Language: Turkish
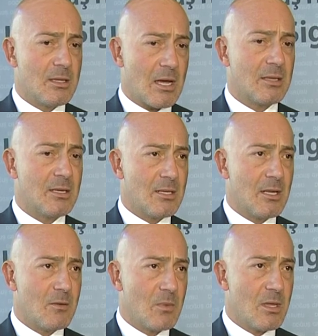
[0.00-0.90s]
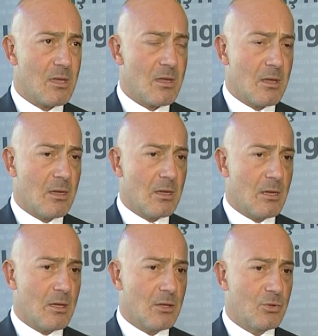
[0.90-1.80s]
takdir edelim ki
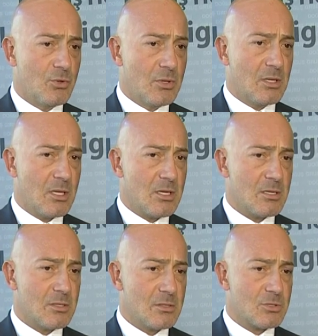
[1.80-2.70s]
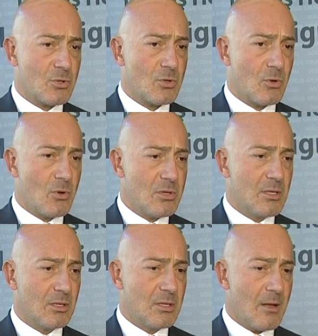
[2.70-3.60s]
e, Türkiye son 10
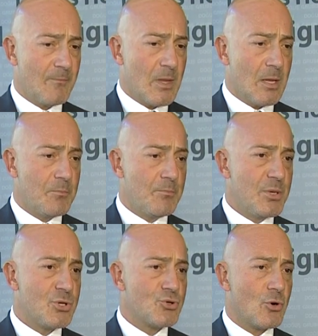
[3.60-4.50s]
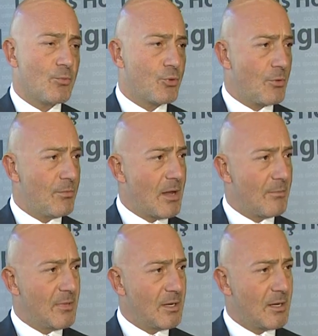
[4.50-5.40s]
yılda birçok
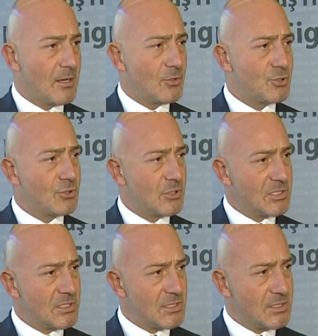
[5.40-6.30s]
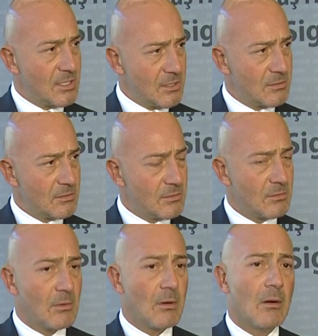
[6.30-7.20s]
problemlerin üstüne çizdi.
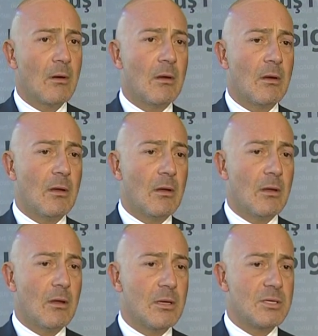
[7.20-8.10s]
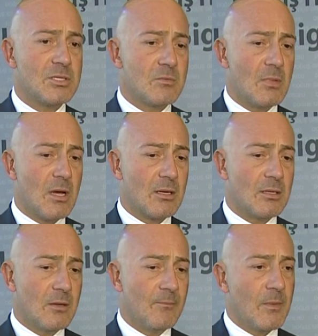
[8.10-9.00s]
E, şimdi
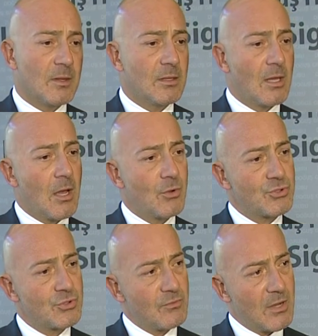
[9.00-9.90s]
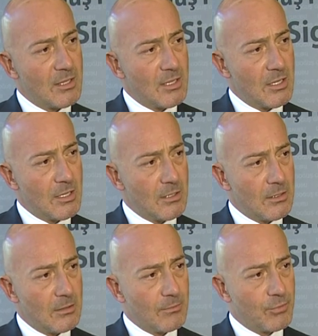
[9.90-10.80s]
artık daha uzun vadeli
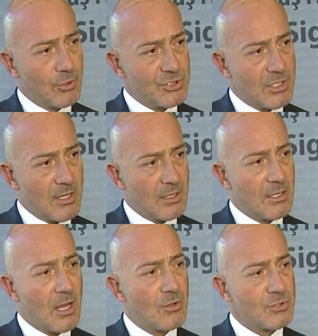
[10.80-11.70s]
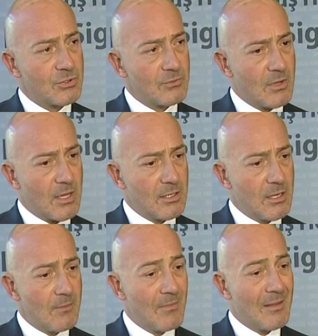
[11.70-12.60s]
projeler, daha uzun
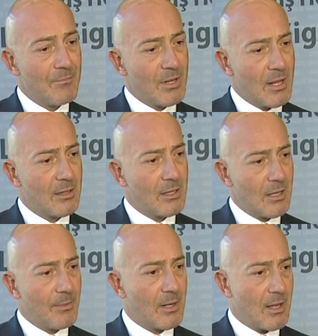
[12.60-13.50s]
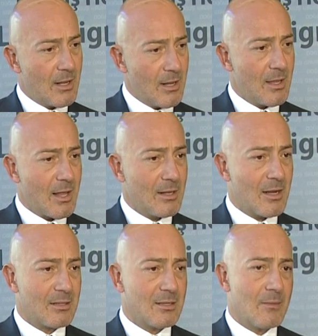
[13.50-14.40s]
vadeli planlar yapar hale geldi.
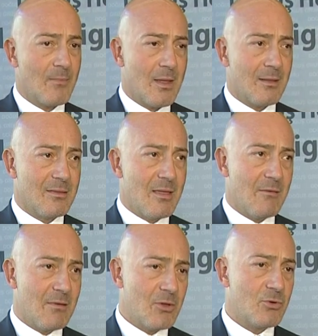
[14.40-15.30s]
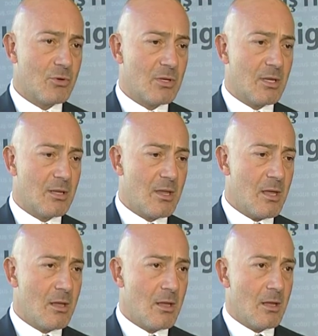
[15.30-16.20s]
Artık devlet
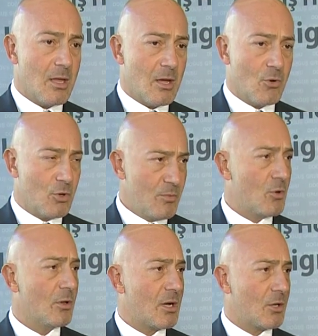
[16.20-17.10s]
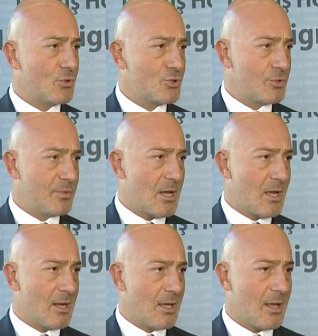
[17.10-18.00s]
Türkiye'de ekonomik olarak güçlü bir
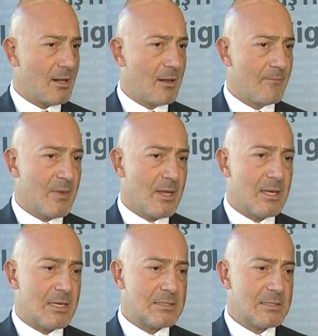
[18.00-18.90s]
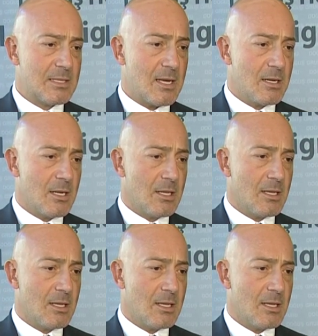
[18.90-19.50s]
hale geldi. Eskiden